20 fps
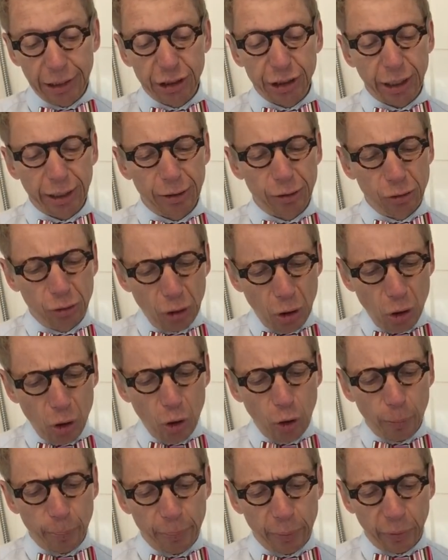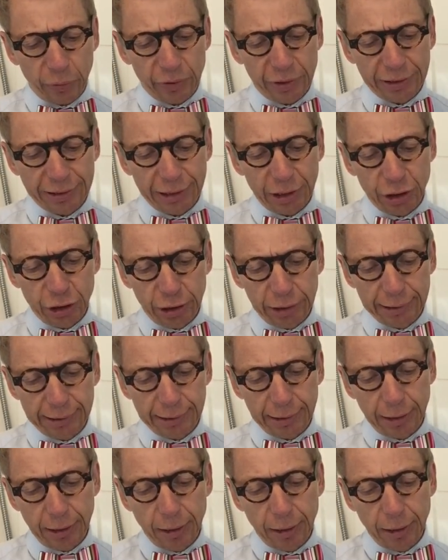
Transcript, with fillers: et j'adore porter ses jeans.